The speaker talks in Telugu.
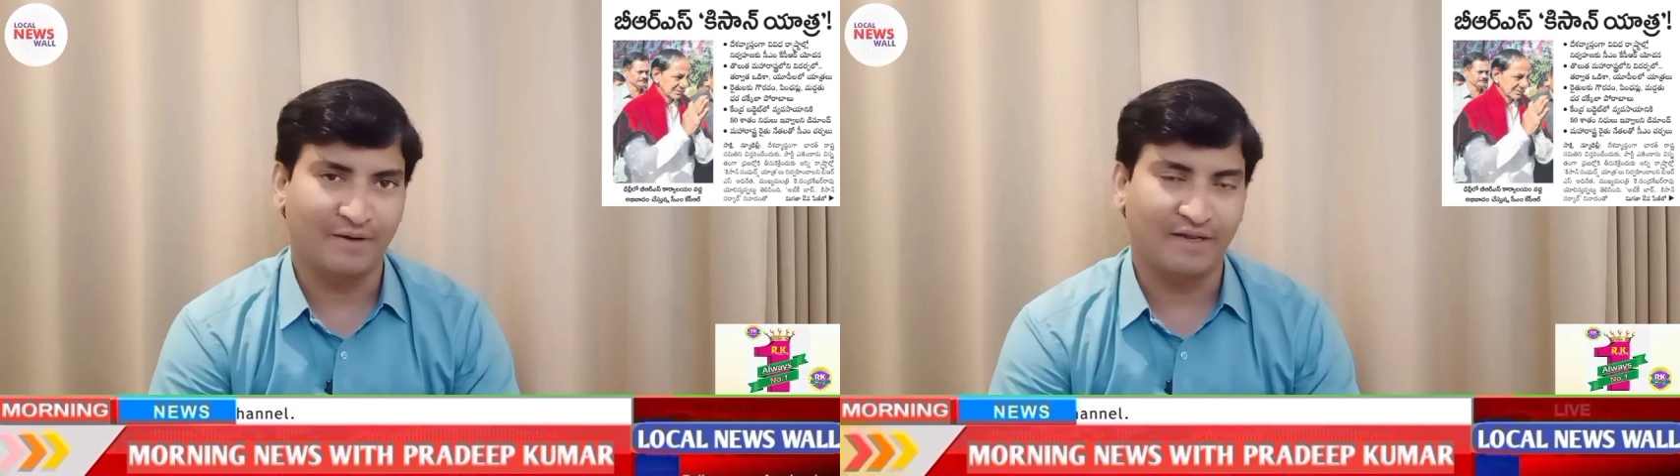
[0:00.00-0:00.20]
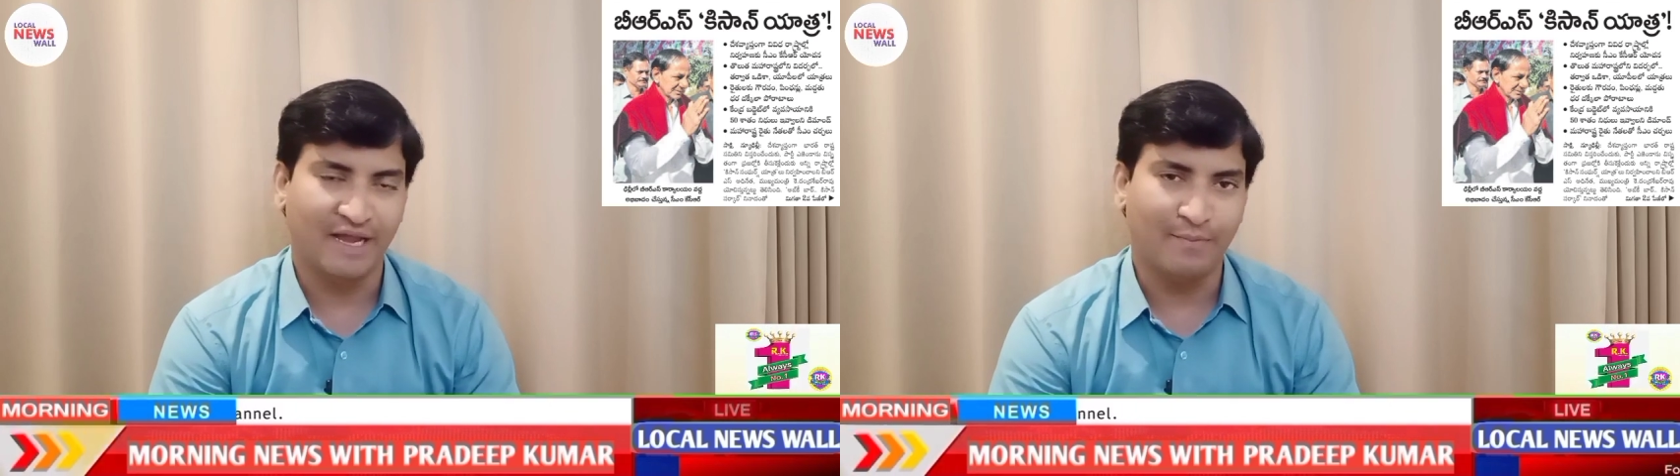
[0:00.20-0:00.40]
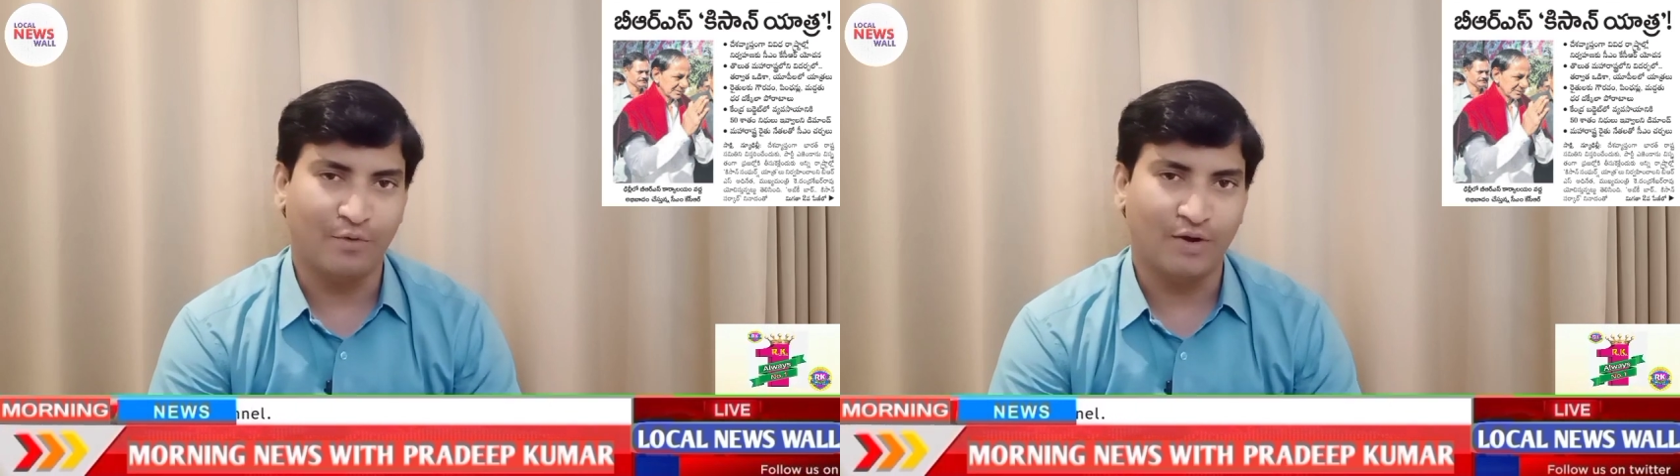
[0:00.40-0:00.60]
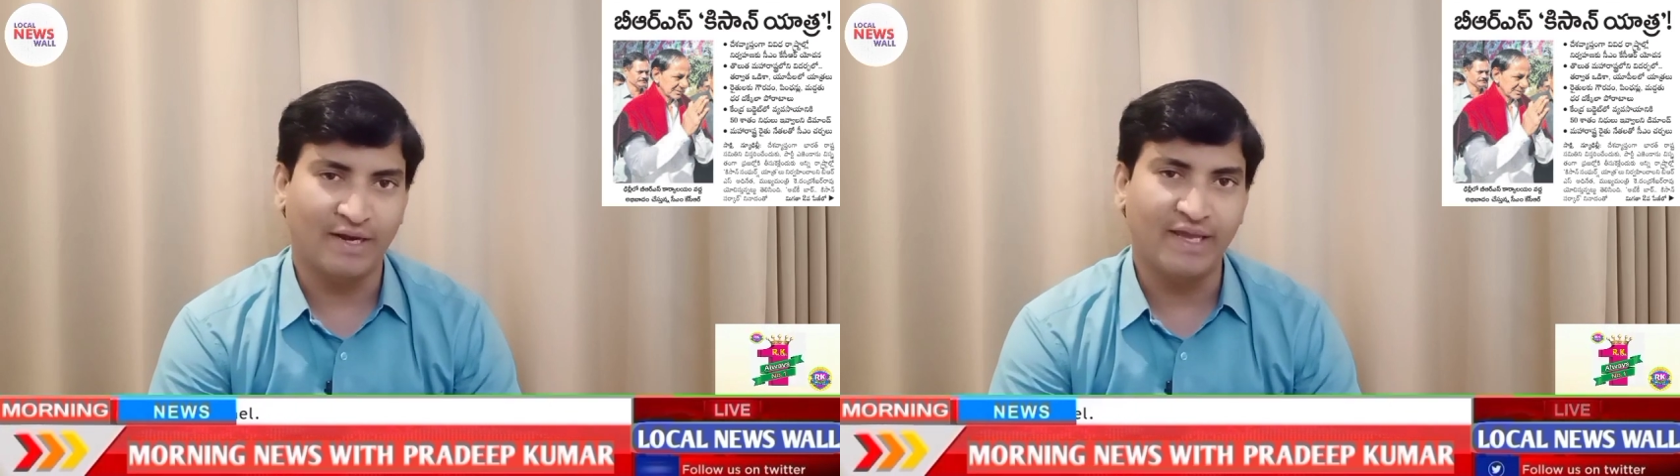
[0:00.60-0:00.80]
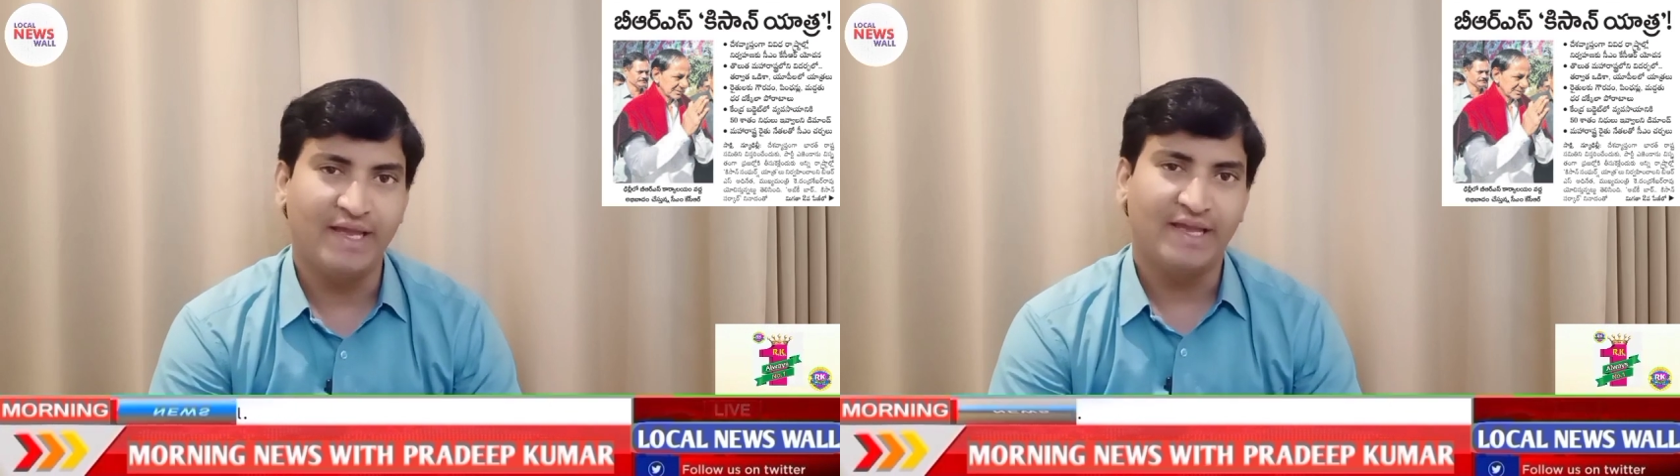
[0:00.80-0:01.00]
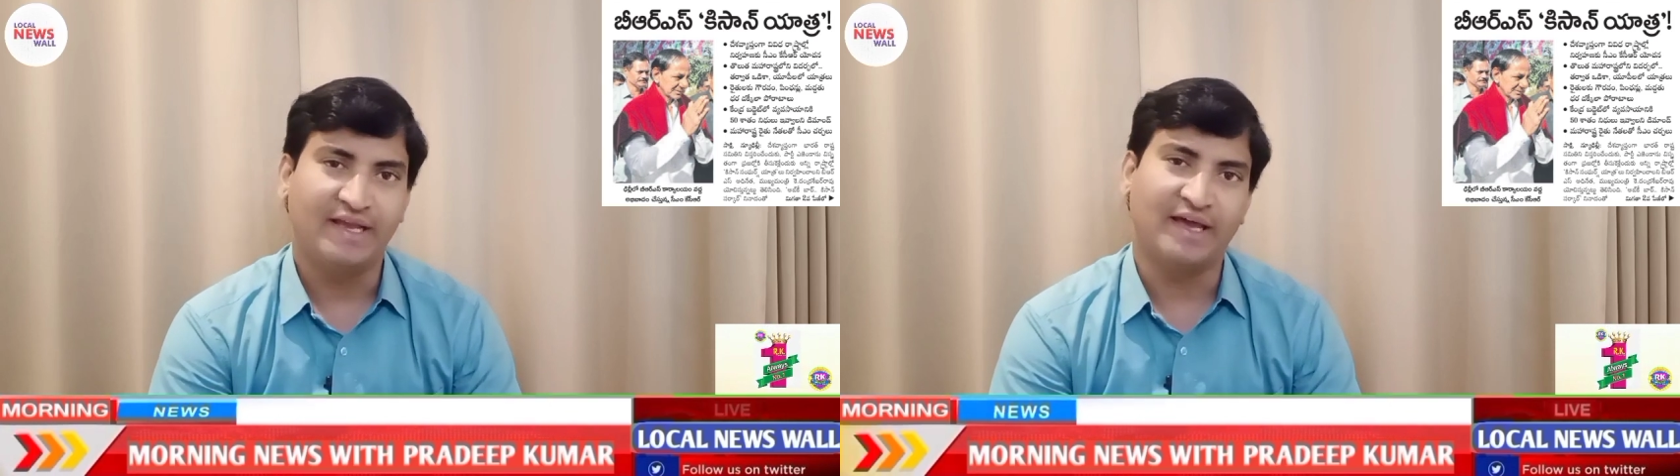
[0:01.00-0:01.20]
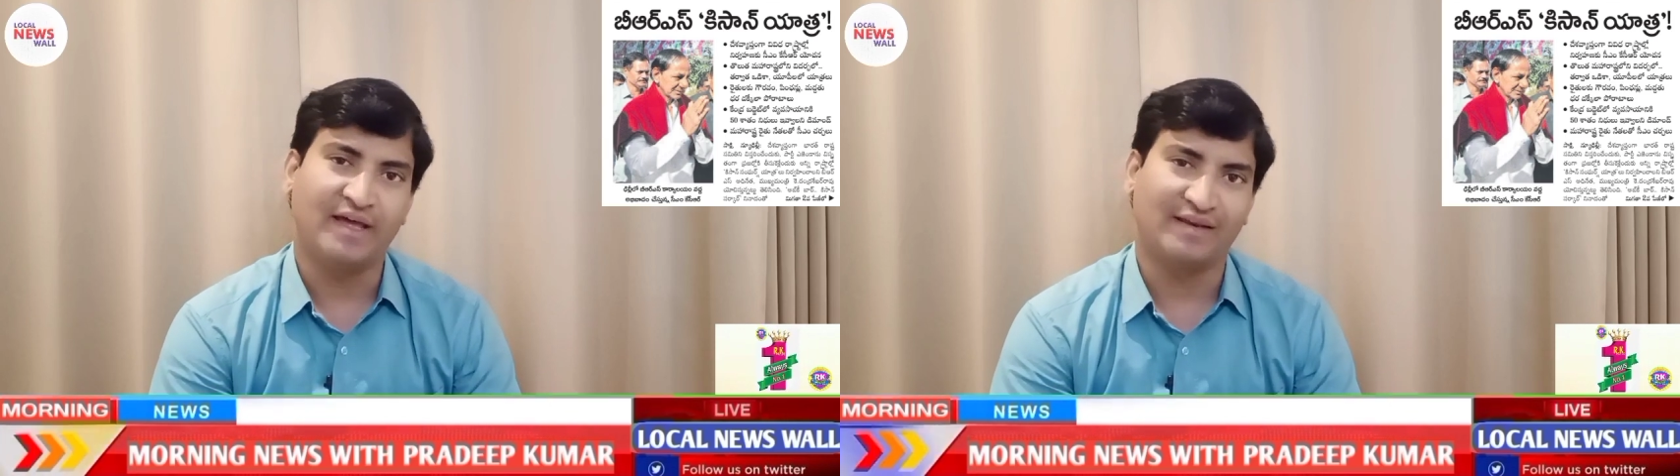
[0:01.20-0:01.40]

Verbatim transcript: పండుగ అయిపోగానే ఇక